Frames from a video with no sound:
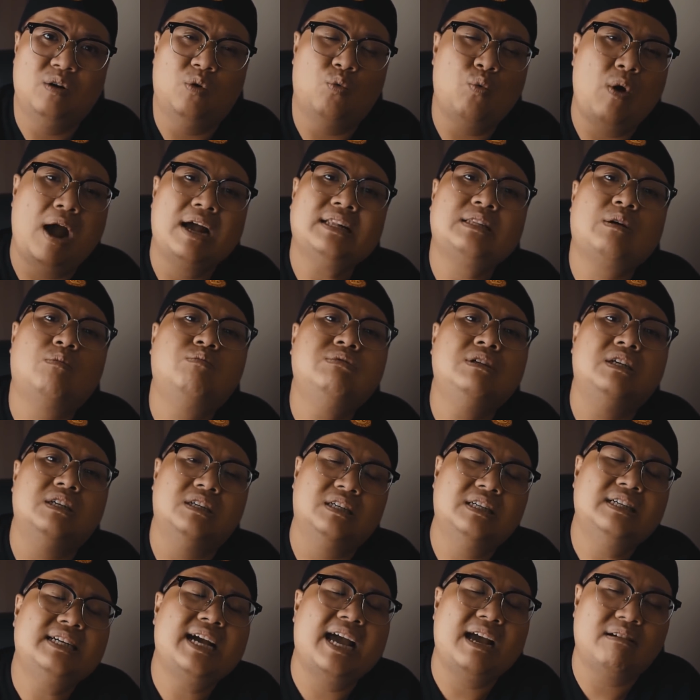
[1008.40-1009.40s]
quán đóng
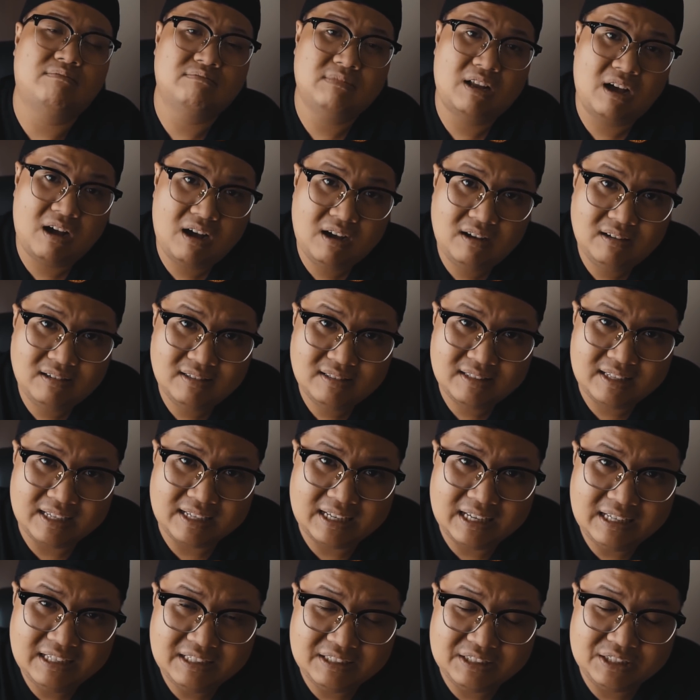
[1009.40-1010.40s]
cửa ngày hôm đó thì
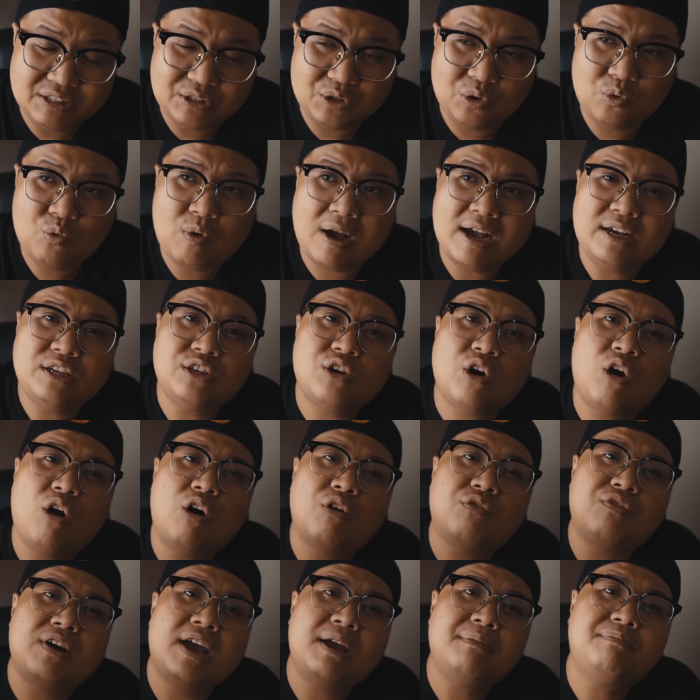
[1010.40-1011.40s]
cái người chủ quán
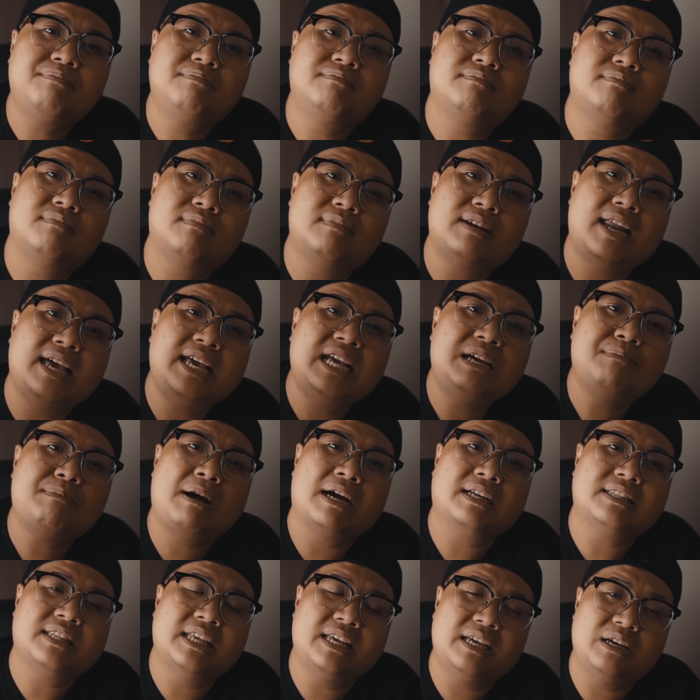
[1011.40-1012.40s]
cho phép lấy cái
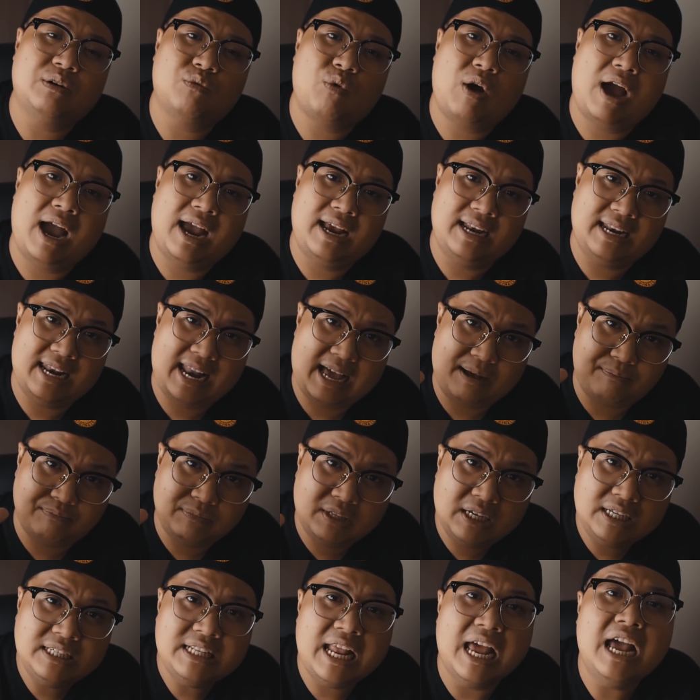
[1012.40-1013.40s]
mặt tiền ngoài làm
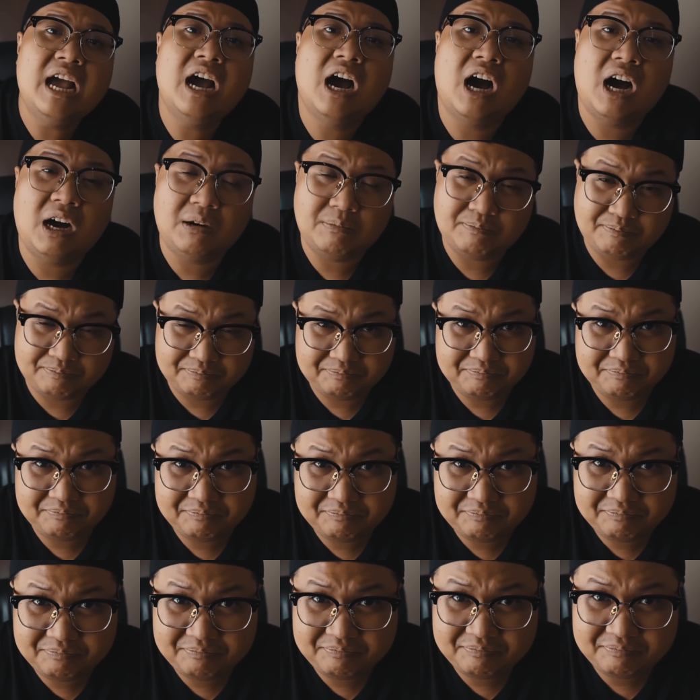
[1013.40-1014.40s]
nơi để hòm
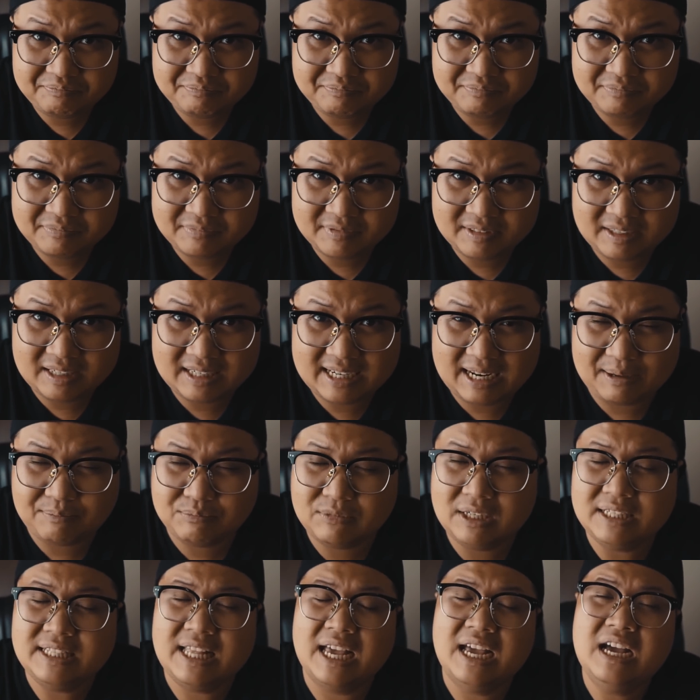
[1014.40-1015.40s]
làm
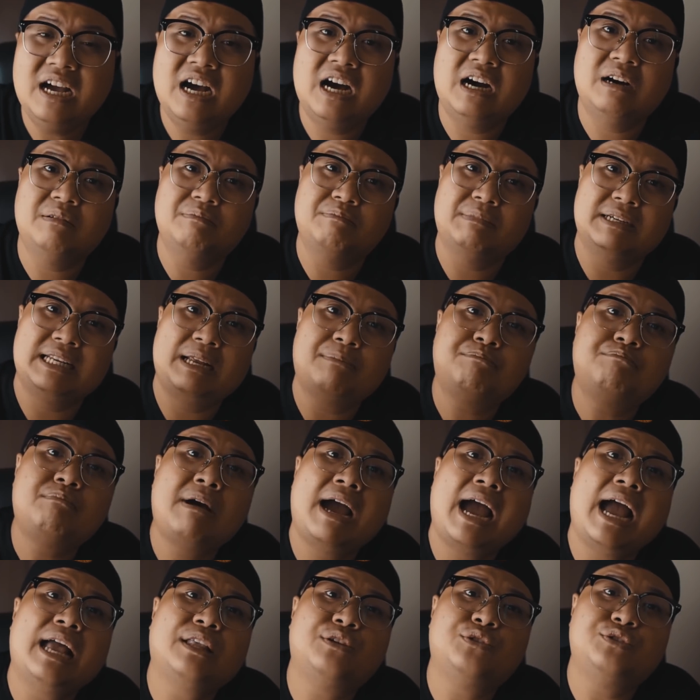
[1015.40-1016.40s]
nơi để hòm mà đám
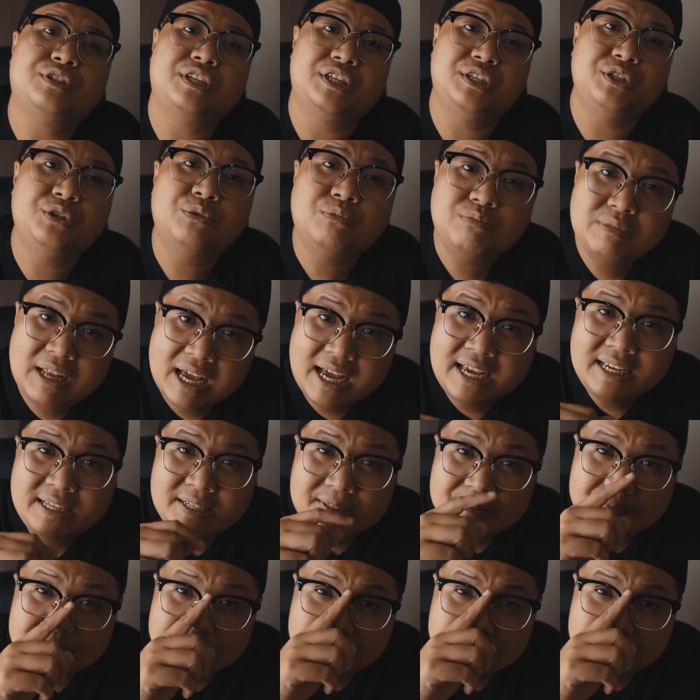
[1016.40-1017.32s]
ma cho chị dung đế